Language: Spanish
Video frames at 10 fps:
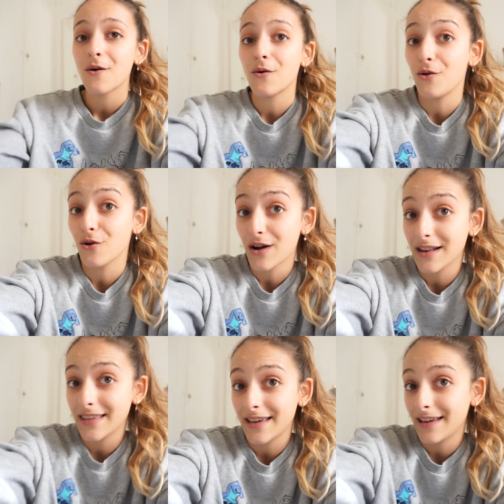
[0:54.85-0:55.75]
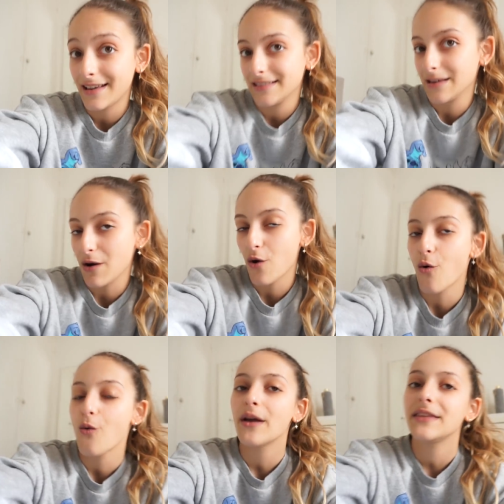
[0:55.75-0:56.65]
un local de, que se llama
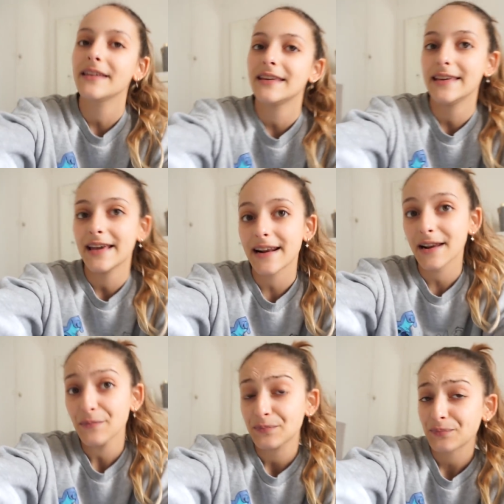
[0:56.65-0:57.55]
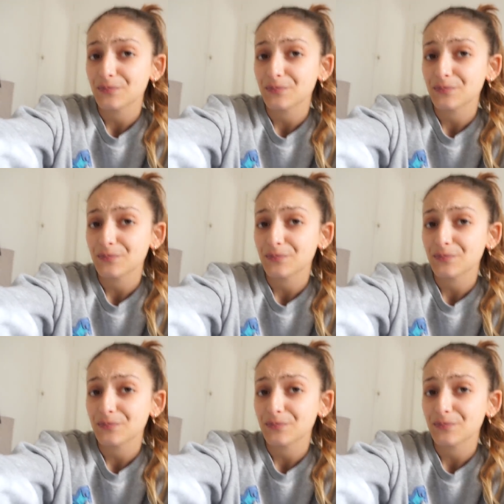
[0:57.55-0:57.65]
Co-Wedding IR.